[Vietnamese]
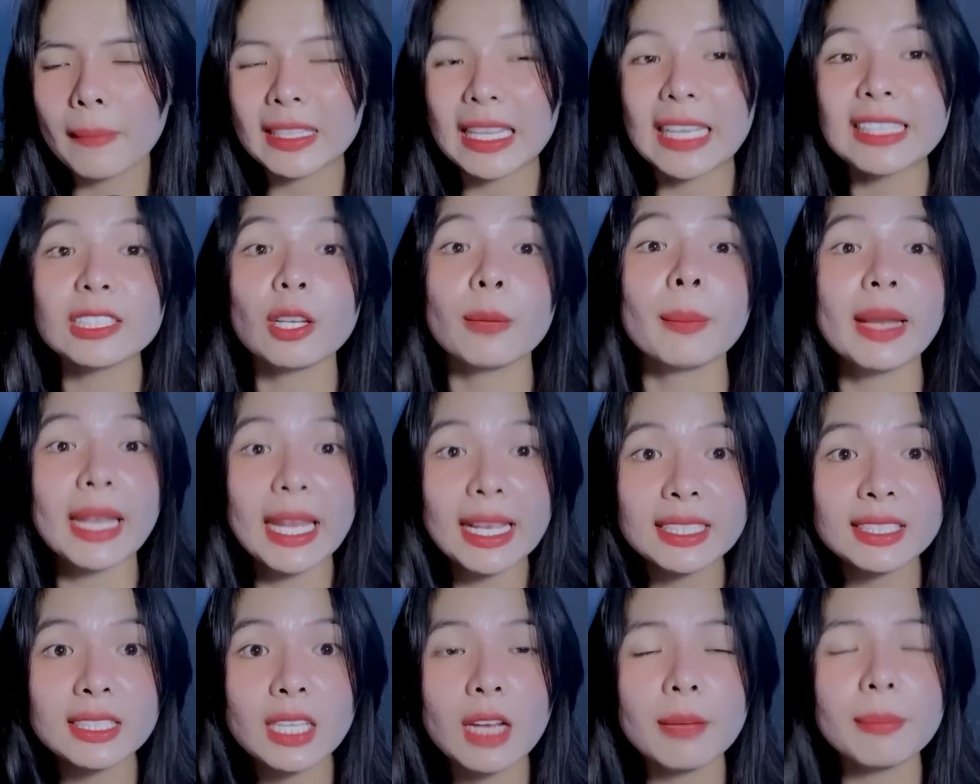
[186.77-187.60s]
tại sao mày
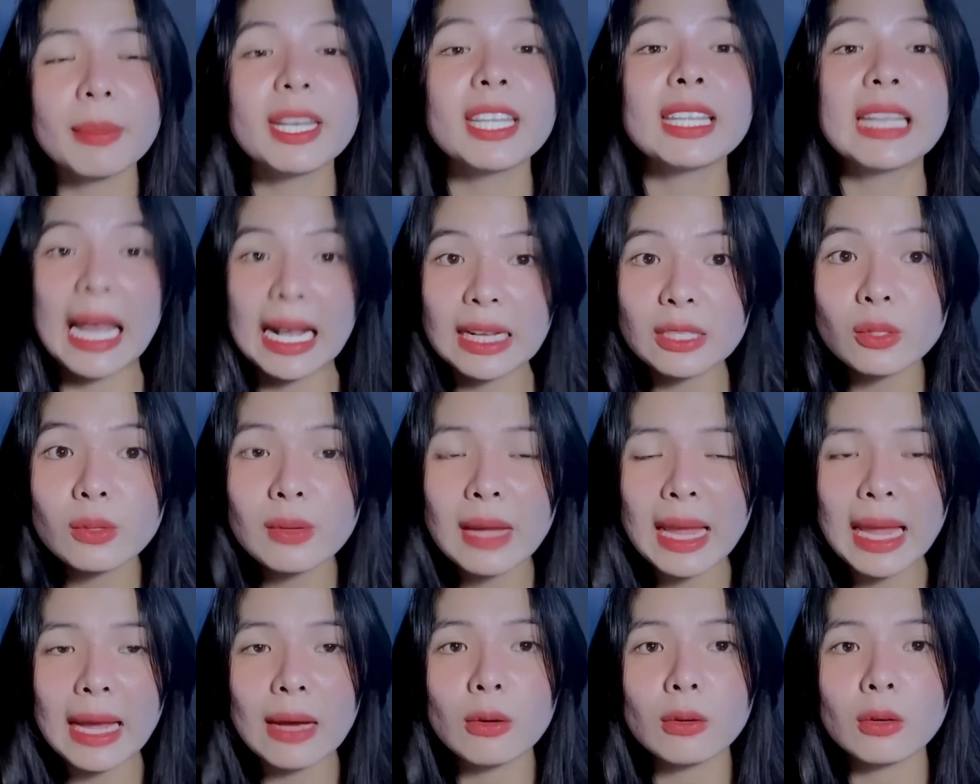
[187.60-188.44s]
đang chơi mày đi thẳng xuống
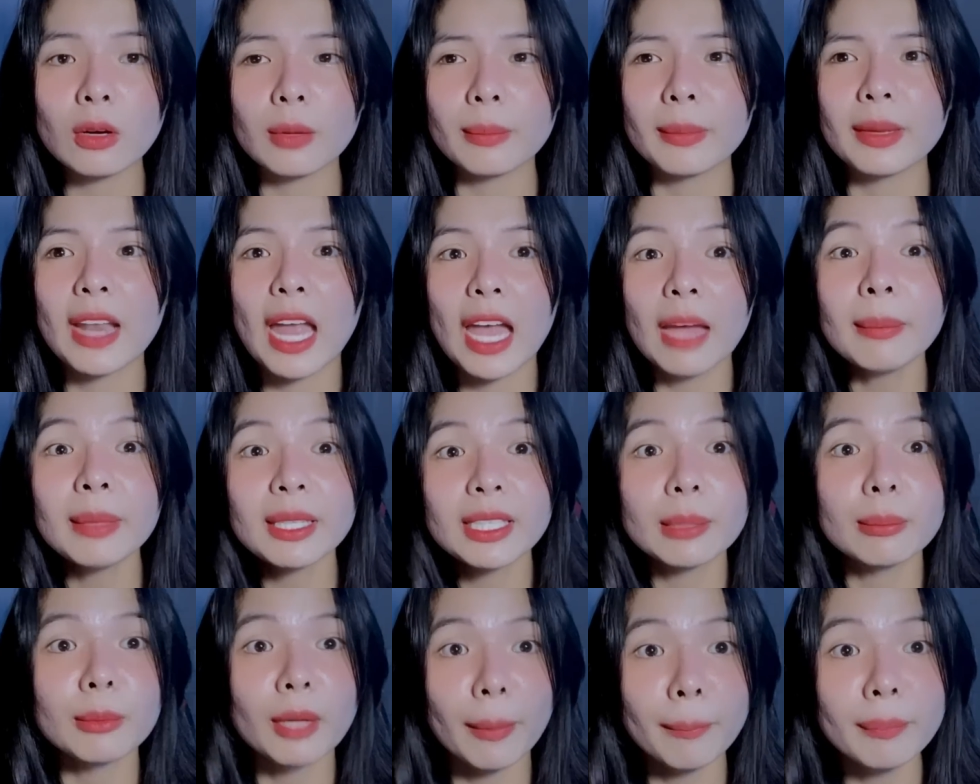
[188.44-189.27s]
ao rồi mày để mày
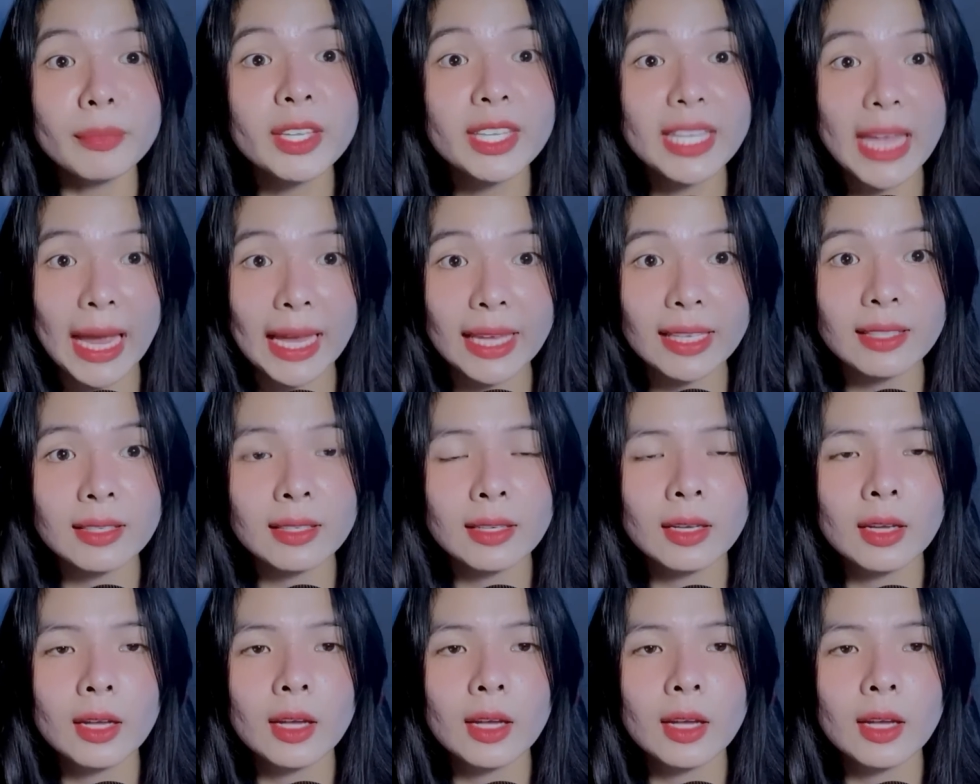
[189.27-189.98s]
chìm ngẫm như vậy